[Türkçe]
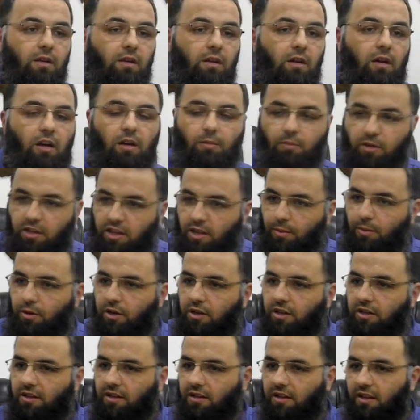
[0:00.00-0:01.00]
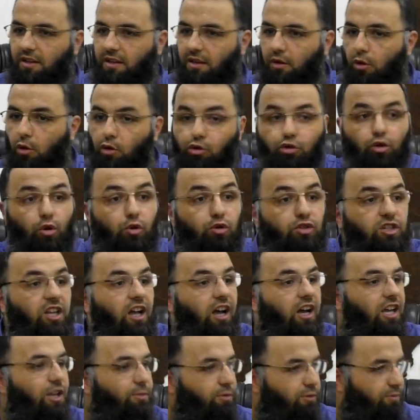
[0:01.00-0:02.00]
Ahmet'e bakın. Özür
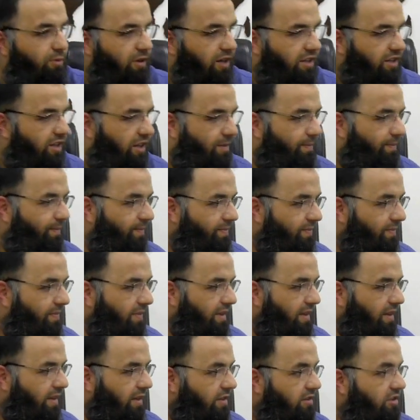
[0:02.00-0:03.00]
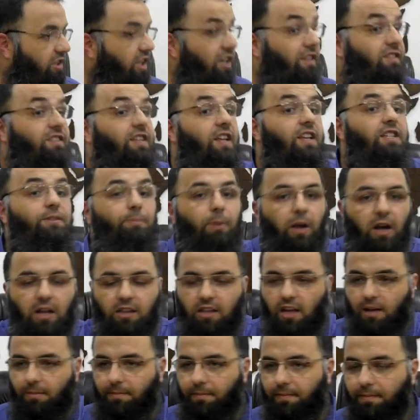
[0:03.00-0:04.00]
sahibi bir adam. Dilsiz bir
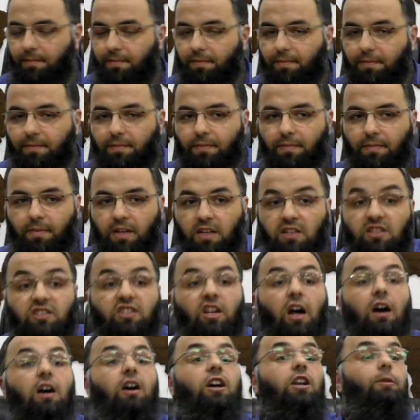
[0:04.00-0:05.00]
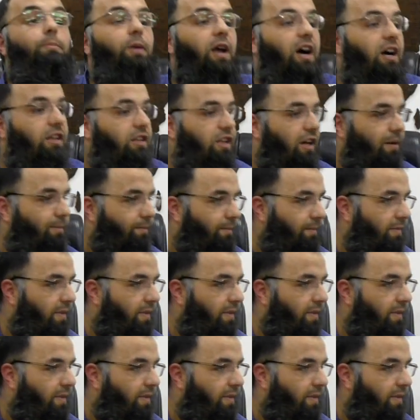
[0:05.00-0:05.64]
adam. Sağır bir adam.